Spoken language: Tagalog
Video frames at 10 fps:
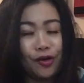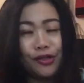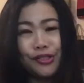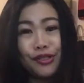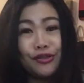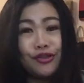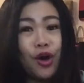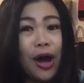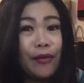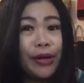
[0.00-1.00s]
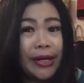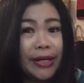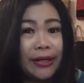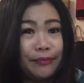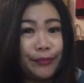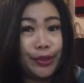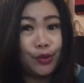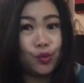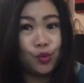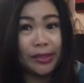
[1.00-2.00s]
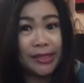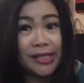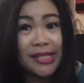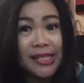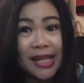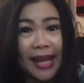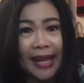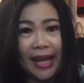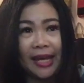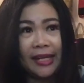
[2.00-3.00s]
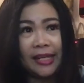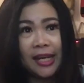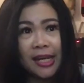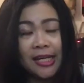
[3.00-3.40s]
also to our viewers. Ayan.